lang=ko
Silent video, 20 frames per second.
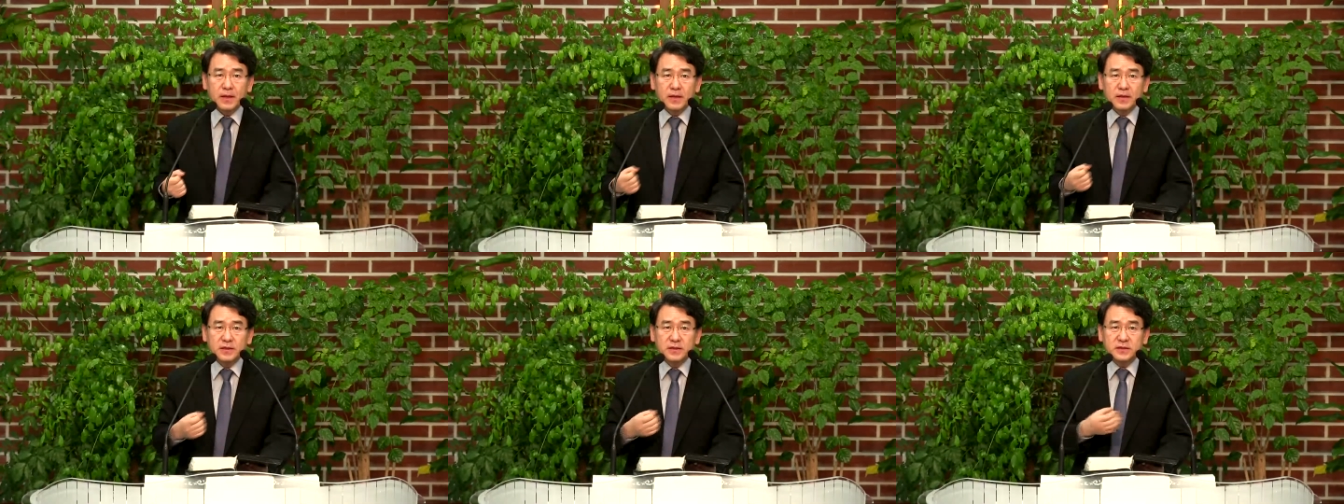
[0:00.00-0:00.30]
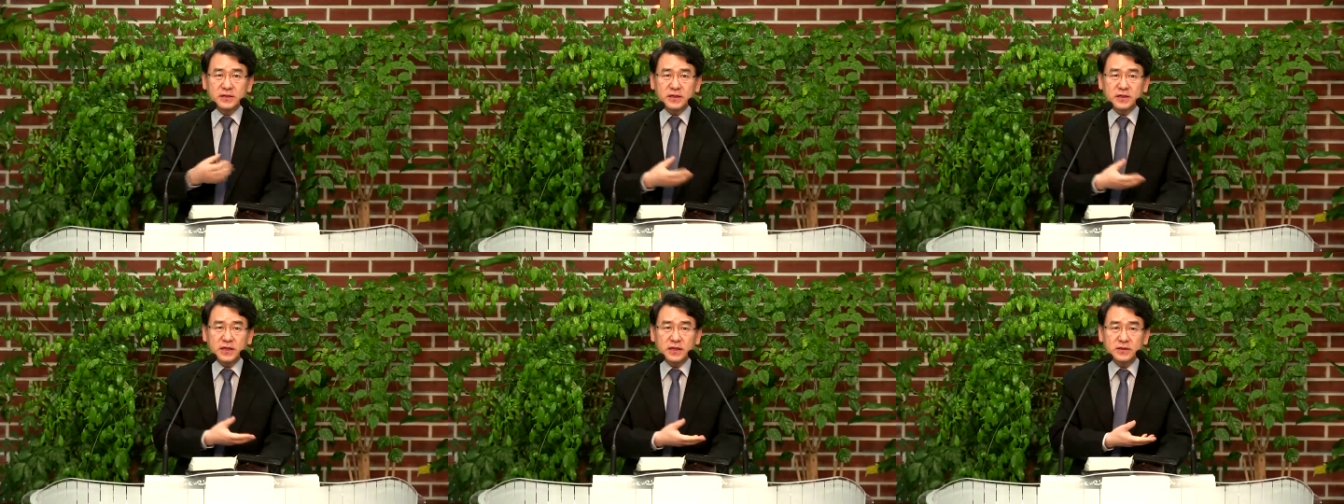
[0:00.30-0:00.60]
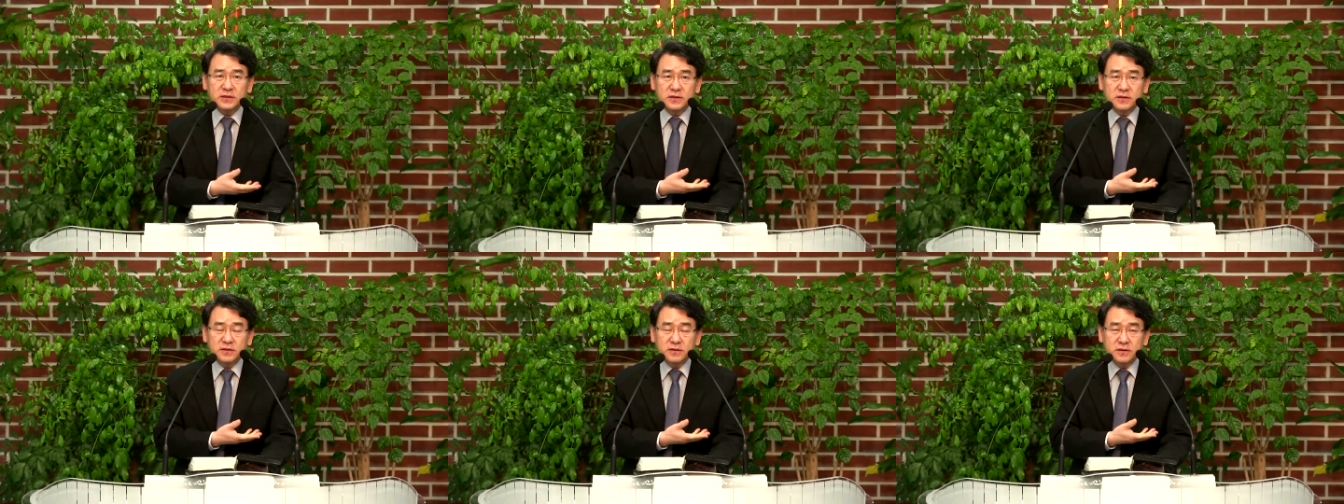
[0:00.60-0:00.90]

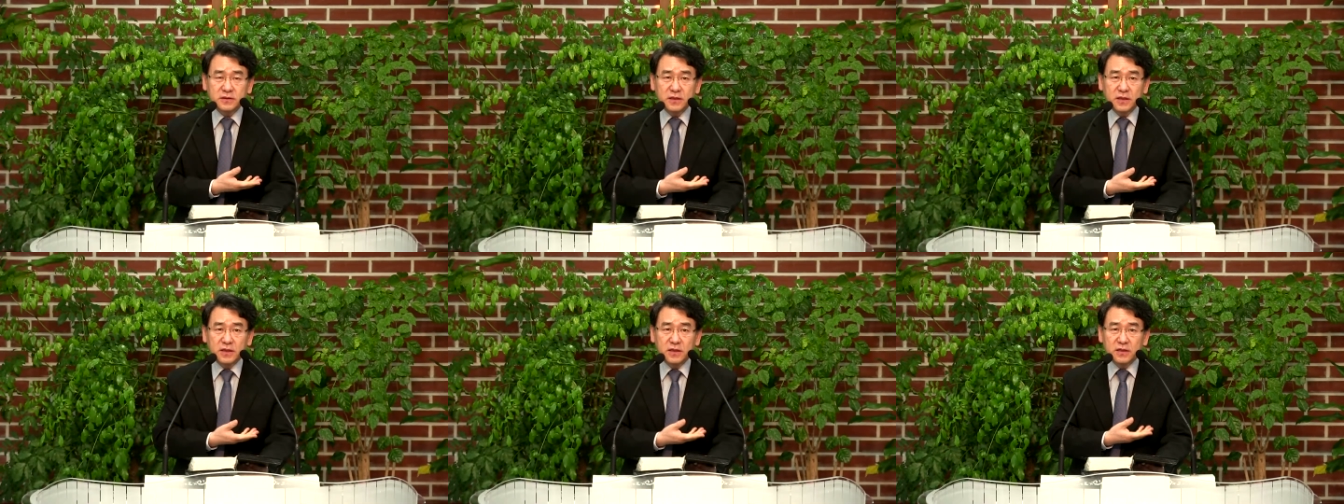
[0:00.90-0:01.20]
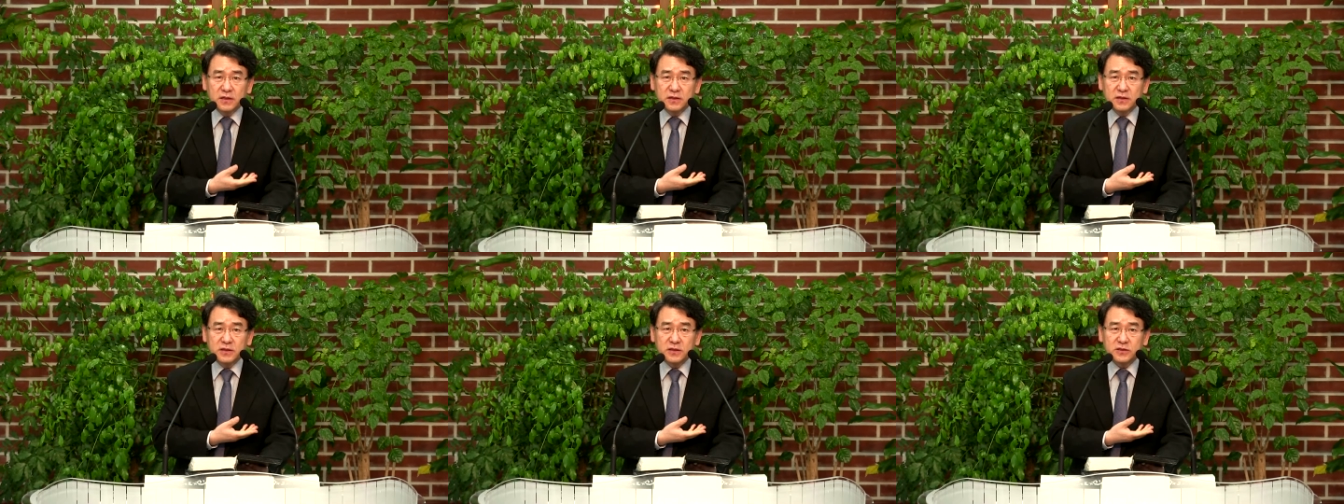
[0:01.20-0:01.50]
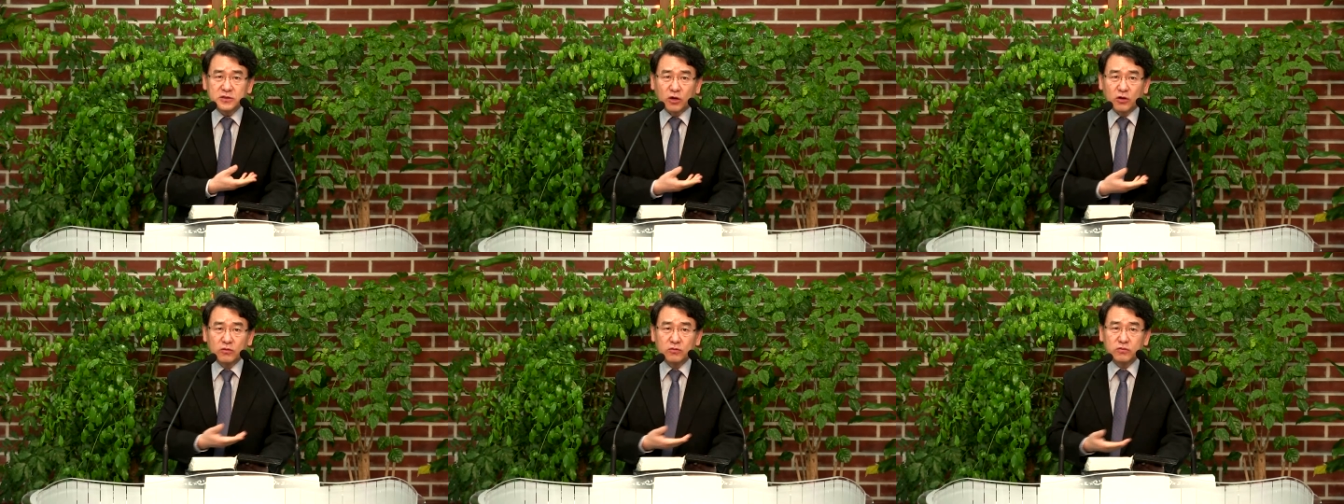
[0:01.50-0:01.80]
이제까지는 이
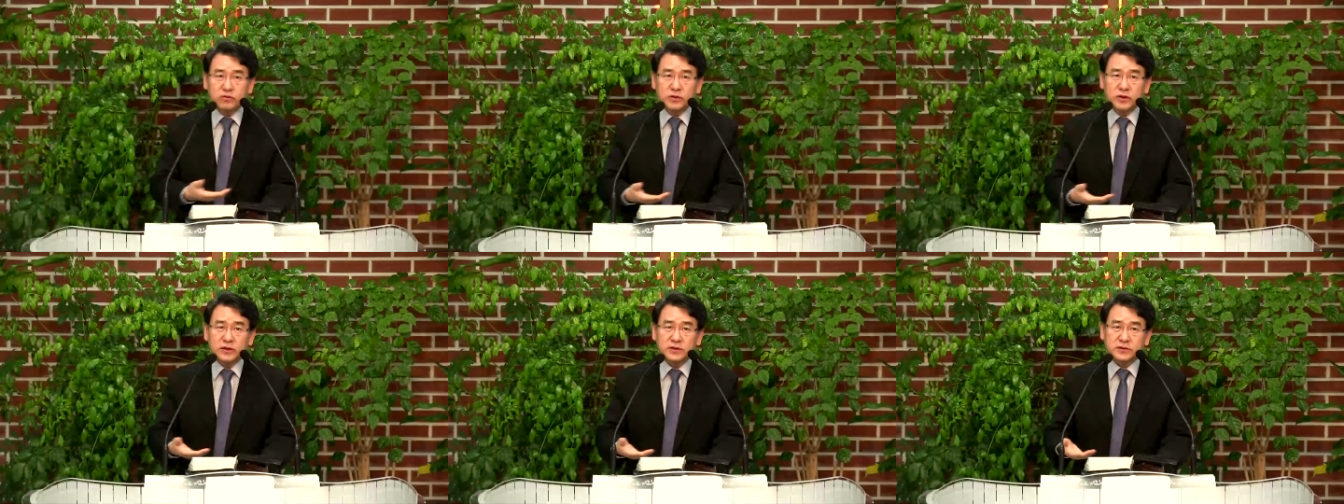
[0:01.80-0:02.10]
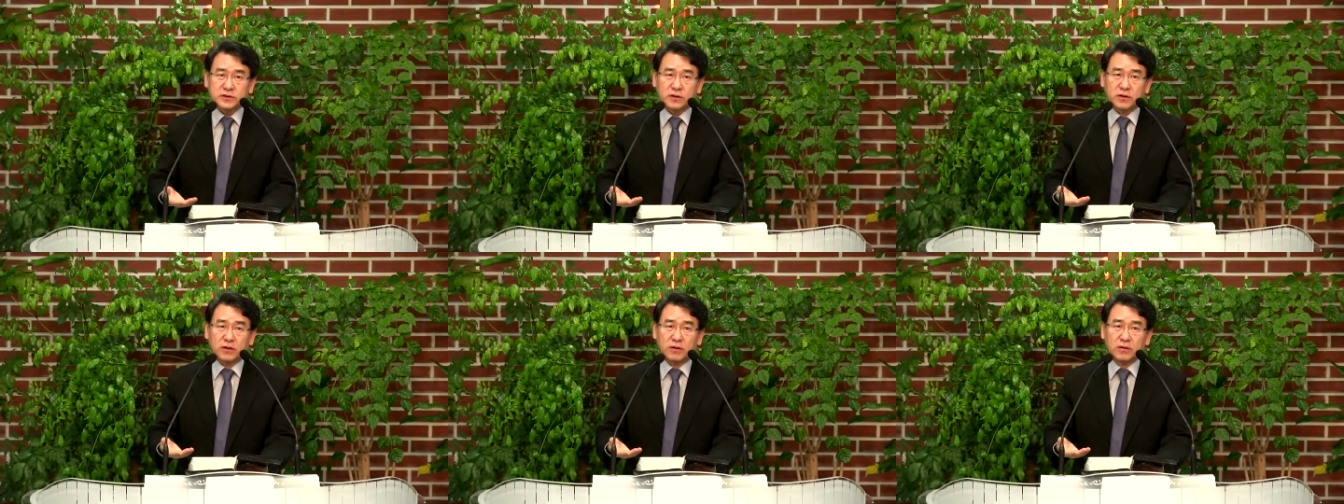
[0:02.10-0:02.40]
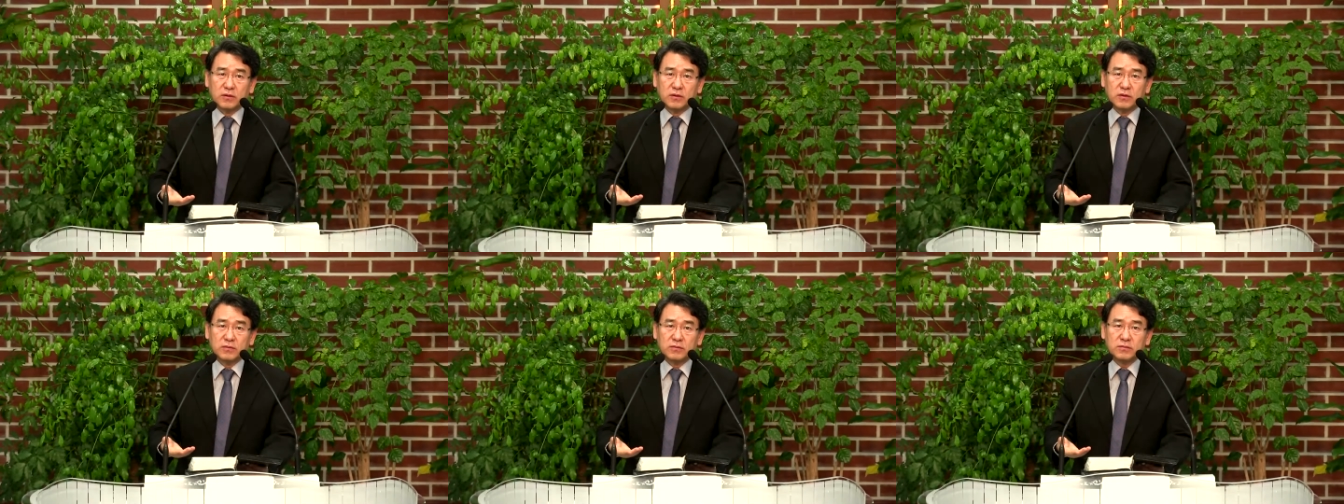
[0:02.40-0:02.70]
정부에서
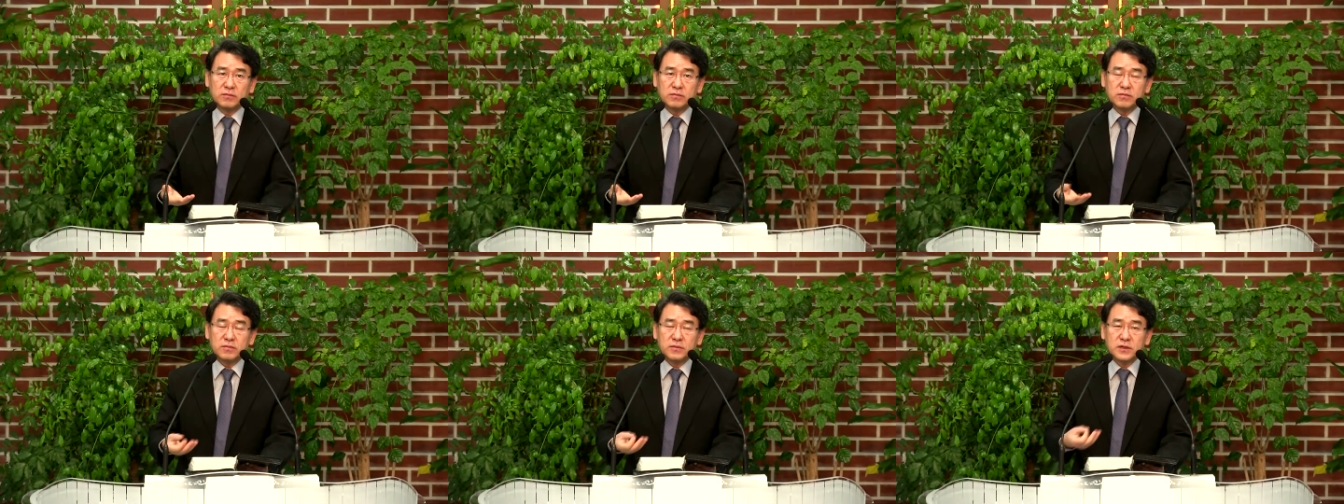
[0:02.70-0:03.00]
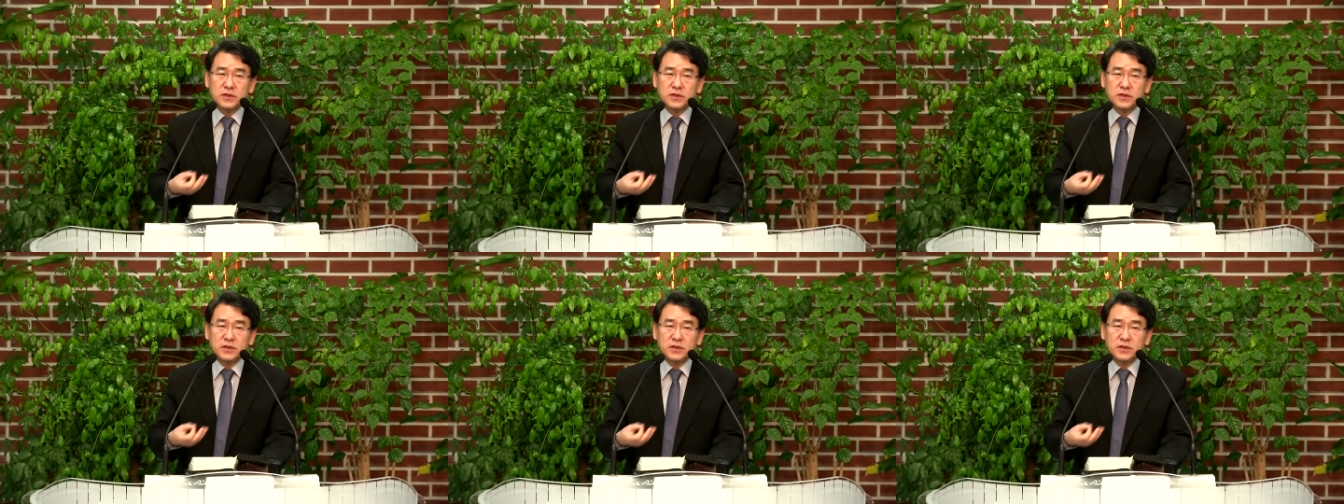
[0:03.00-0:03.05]
음?